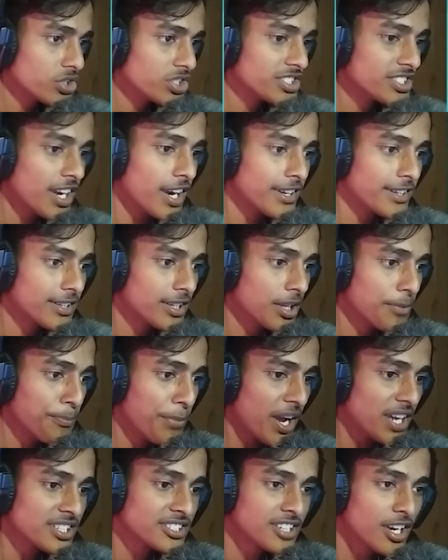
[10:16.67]
চারটে
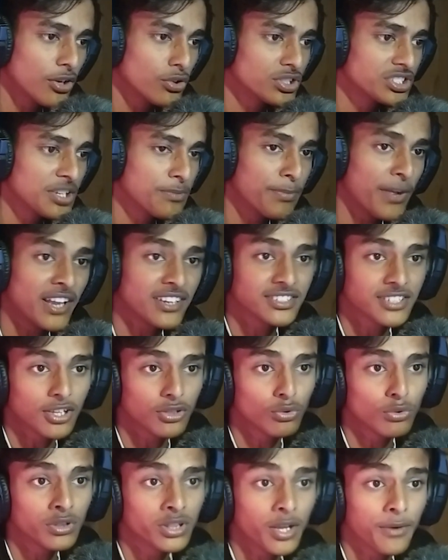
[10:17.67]
পাঁচটা রয়েছে পাঁচটা
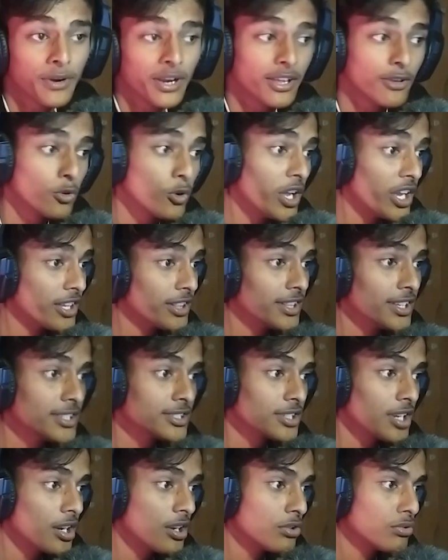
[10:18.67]
তুলতে হবে আর এগুলো
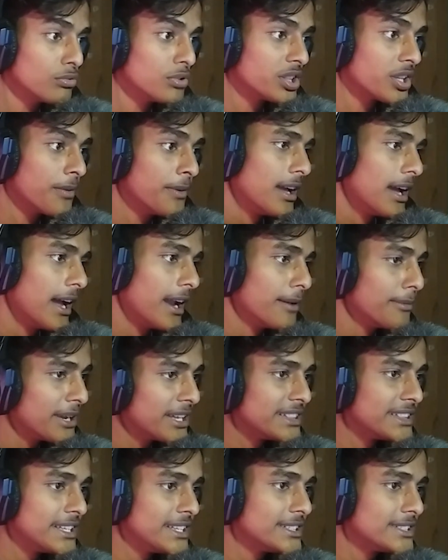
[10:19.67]
একত্রিশখানা তুলতে হবে আরে ভাই
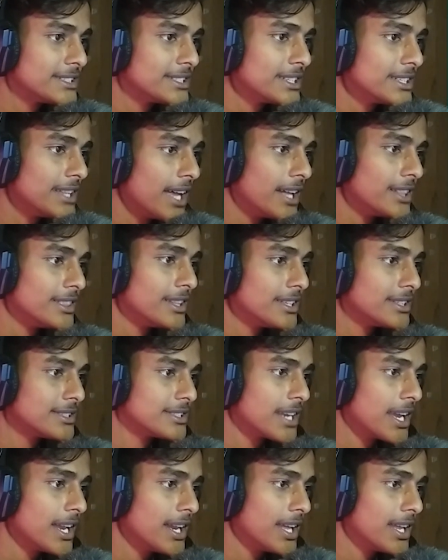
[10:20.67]
দিচ্ছি দান
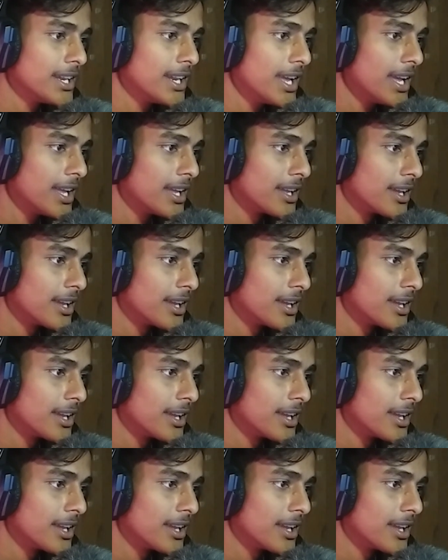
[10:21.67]
দিচ্ছি এনে এনে